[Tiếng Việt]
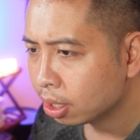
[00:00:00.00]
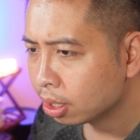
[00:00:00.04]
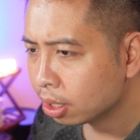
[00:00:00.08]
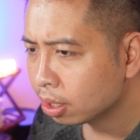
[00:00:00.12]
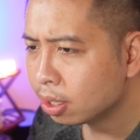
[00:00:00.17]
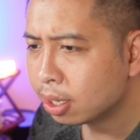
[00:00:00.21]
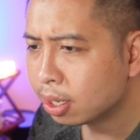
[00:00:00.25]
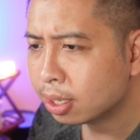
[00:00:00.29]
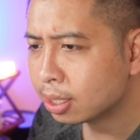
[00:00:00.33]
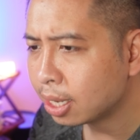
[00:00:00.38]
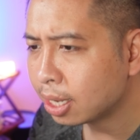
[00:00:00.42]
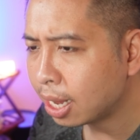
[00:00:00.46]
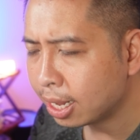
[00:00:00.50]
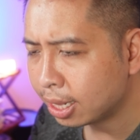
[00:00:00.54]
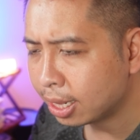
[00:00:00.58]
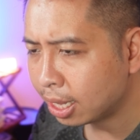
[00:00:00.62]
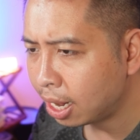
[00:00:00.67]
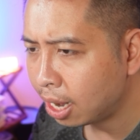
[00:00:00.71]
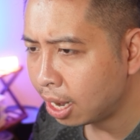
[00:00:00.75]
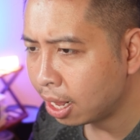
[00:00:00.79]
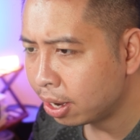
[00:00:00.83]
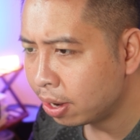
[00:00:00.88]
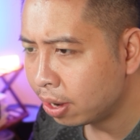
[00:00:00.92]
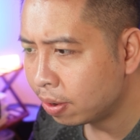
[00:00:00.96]
Thường chả ai
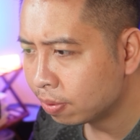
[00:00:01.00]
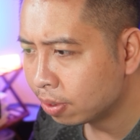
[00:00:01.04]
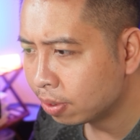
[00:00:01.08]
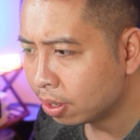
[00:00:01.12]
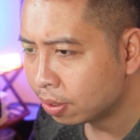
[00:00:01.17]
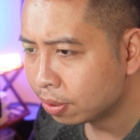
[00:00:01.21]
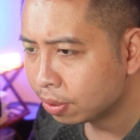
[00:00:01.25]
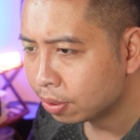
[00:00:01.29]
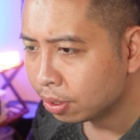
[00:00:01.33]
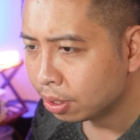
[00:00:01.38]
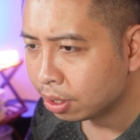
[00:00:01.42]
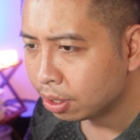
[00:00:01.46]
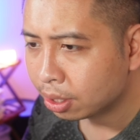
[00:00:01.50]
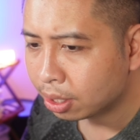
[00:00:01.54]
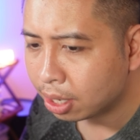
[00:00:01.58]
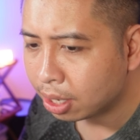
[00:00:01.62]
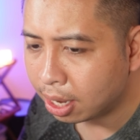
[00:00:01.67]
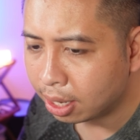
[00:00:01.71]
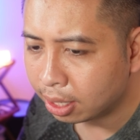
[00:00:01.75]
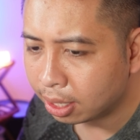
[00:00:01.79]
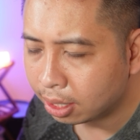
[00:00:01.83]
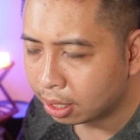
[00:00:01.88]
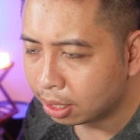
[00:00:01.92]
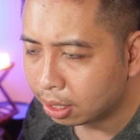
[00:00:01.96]
thay lá đồng đâu.
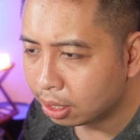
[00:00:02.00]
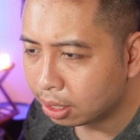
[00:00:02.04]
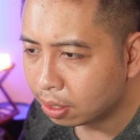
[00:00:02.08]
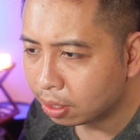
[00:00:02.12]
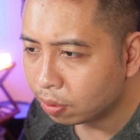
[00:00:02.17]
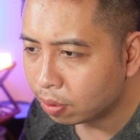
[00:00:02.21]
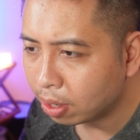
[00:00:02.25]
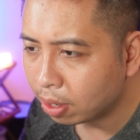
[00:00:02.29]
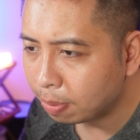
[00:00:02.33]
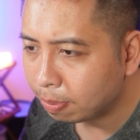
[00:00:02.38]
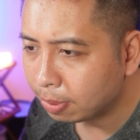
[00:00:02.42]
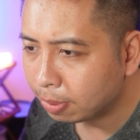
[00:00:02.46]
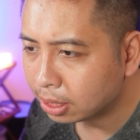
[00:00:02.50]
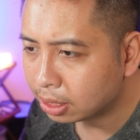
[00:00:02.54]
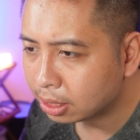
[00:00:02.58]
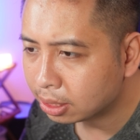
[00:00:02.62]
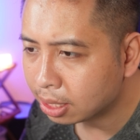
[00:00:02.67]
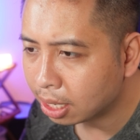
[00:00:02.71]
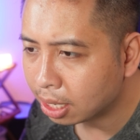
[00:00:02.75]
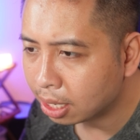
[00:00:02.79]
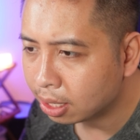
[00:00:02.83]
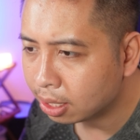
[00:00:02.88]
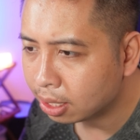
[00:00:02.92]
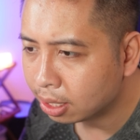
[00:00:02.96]
Đấy thì như lúc nãy mình
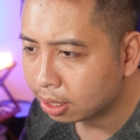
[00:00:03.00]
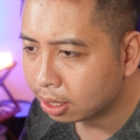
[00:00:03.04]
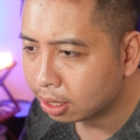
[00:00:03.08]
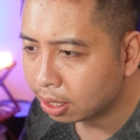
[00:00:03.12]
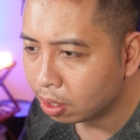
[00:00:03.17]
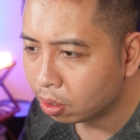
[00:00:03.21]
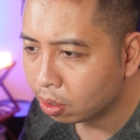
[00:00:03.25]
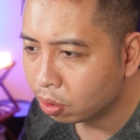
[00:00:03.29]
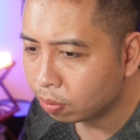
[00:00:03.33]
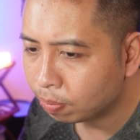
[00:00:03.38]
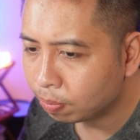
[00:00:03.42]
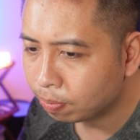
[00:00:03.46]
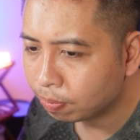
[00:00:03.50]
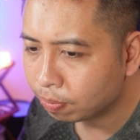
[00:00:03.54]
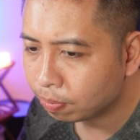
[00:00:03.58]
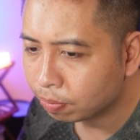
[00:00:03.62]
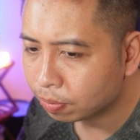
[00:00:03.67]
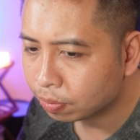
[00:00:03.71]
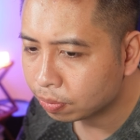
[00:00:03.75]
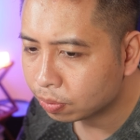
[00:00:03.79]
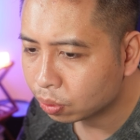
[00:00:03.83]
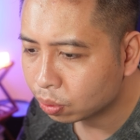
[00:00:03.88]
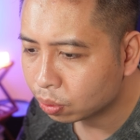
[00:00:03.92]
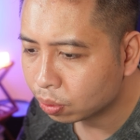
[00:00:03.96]
trả lời thì loop
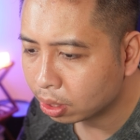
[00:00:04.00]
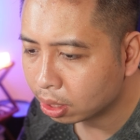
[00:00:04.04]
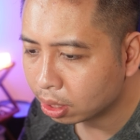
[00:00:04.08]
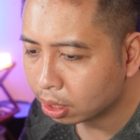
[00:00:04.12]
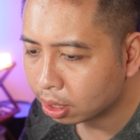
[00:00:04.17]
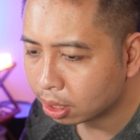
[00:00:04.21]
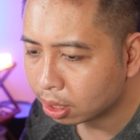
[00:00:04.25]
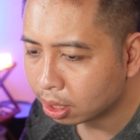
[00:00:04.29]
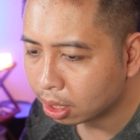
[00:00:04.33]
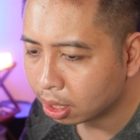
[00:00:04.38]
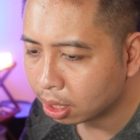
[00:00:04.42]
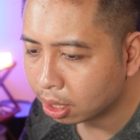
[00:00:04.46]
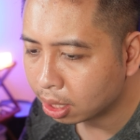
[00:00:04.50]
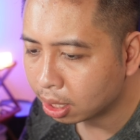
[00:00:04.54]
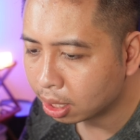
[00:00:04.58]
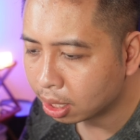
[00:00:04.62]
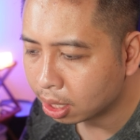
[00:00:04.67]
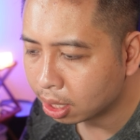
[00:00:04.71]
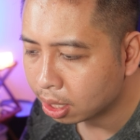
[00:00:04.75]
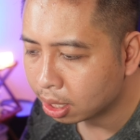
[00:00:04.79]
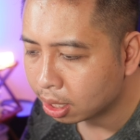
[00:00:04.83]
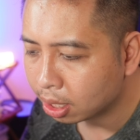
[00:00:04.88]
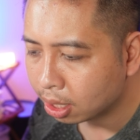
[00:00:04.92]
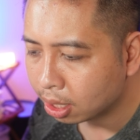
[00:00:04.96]
switch thì
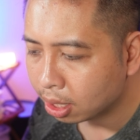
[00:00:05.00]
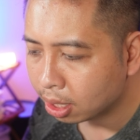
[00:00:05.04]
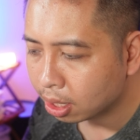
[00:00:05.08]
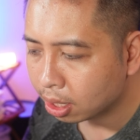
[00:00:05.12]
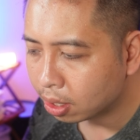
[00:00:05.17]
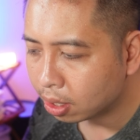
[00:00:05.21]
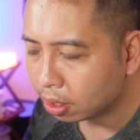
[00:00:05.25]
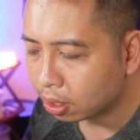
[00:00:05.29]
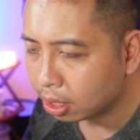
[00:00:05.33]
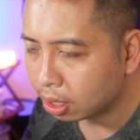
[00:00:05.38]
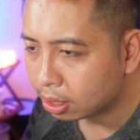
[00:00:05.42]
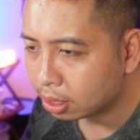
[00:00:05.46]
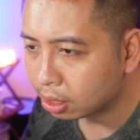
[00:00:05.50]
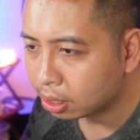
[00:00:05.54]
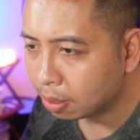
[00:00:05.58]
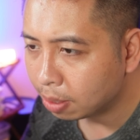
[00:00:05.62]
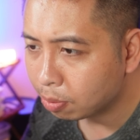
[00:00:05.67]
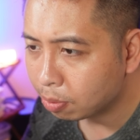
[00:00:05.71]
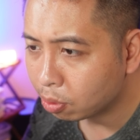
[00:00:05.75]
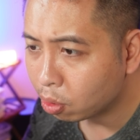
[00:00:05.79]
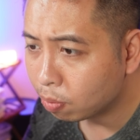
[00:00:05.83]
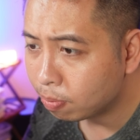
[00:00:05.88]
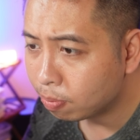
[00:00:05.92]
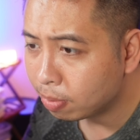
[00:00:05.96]
à, có thể chơi
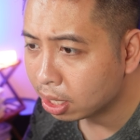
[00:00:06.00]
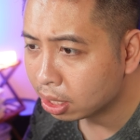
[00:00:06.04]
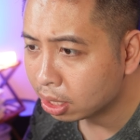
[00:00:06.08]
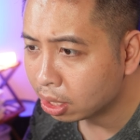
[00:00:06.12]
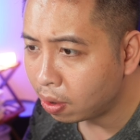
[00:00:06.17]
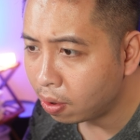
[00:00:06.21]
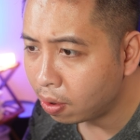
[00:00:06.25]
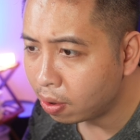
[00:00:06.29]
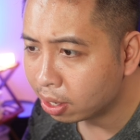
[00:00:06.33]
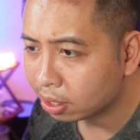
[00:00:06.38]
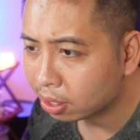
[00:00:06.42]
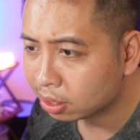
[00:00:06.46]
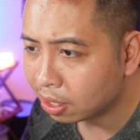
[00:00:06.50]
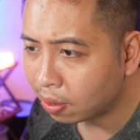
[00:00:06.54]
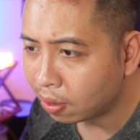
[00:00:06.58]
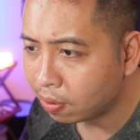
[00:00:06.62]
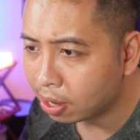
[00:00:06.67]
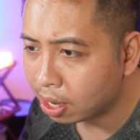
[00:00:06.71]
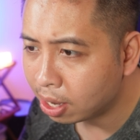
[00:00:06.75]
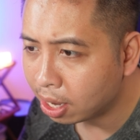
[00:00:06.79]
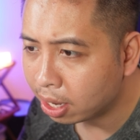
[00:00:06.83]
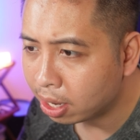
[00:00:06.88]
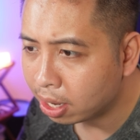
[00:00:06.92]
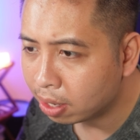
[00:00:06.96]
một cục mỡ to đằng sau
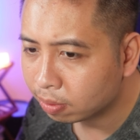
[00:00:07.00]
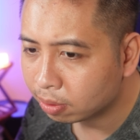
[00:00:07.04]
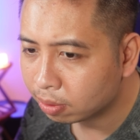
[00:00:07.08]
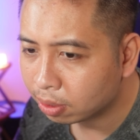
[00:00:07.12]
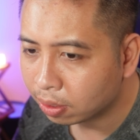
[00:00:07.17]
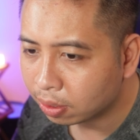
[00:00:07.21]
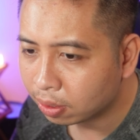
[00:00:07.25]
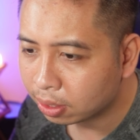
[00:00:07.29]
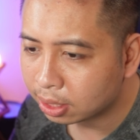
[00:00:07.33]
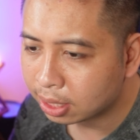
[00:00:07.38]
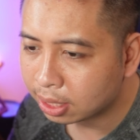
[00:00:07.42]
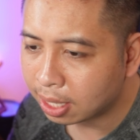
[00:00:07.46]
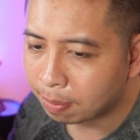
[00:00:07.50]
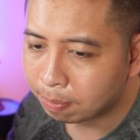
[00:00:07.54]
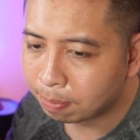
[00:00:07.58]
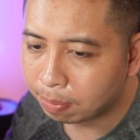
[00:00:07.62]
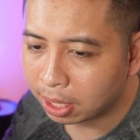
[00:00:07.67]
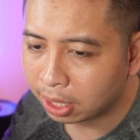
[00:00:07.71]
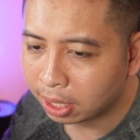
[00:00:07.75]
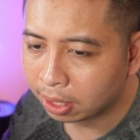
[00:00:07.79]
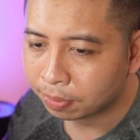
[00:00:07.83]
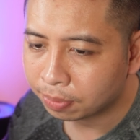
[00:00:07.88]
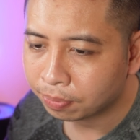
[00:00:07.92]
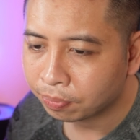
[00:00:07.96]
cái lá đồng thì nó sẽ giảm
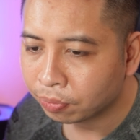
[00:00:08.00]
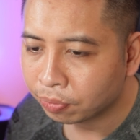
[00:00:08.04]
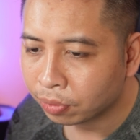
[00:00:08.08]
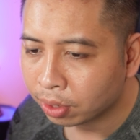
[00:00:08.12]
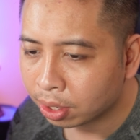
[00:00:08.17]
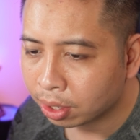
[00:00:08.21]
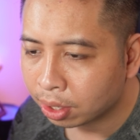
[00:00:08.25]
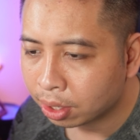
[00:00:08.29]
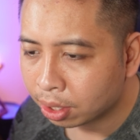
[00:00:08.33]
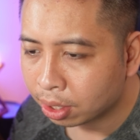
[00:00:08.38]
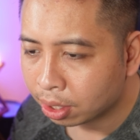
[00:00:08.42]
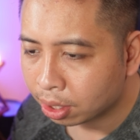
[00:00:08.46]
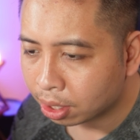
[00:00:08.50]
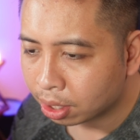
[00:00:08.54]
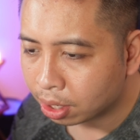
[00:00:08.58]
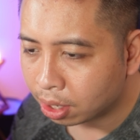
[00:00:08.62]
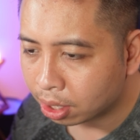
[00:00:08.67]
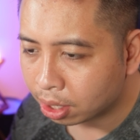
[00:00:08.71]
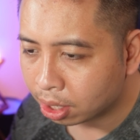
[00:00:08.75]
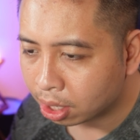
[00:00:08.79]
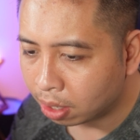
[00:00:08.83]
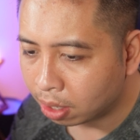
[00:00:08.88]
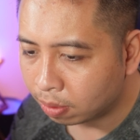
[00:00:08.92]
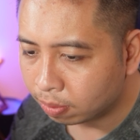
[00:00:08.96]
ping.
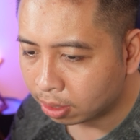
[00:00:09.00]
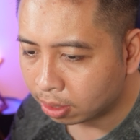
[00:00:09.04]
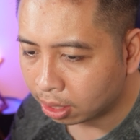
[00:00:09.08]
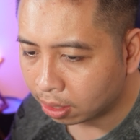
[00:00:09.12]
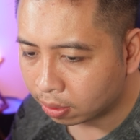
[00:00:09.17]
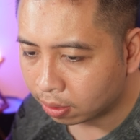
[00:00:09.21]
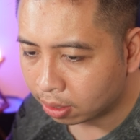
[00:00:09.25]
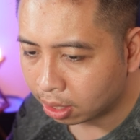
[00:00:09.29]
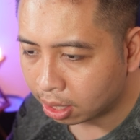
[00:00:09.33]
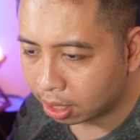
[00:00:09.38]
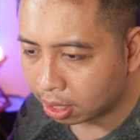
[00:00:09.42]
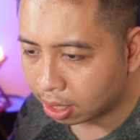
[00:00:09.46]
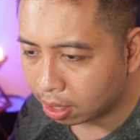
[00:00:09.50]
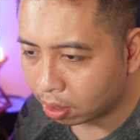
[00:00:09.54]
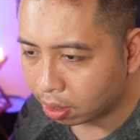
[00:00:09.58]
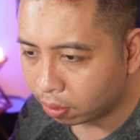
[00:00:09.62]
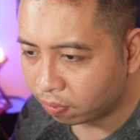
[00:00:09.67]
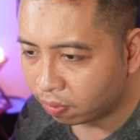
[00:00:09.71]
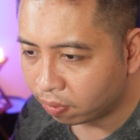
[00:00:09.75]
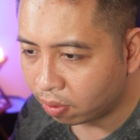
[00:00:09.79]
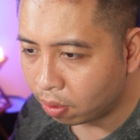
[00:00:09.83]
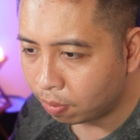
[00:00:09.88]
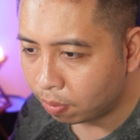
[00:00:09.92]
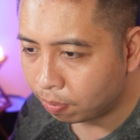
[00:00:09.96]
Còn không thì có thể là lót
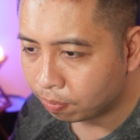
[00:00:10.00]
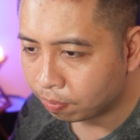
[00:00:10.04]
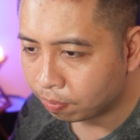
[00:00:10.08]
foam.